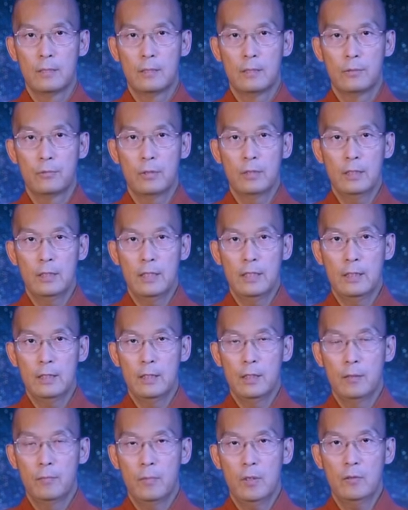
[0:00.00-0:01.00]
所以
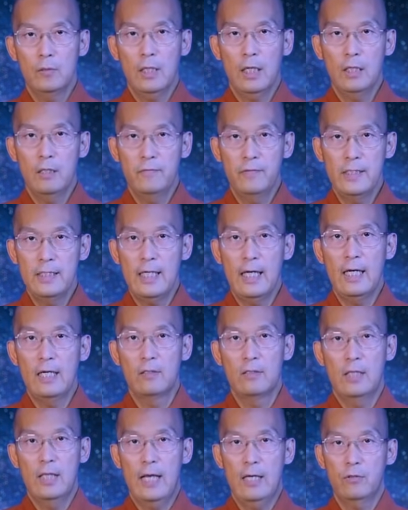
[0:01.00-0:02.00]
呢。碰到了非常
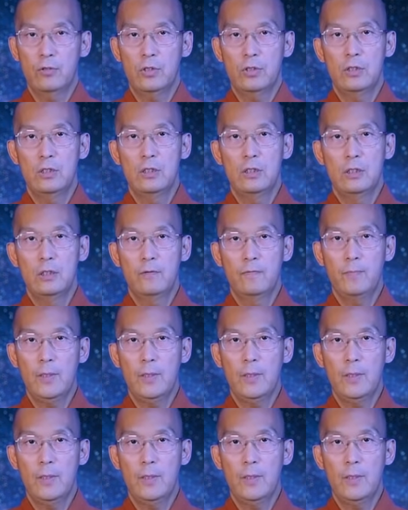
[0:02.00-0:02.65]
好的老师，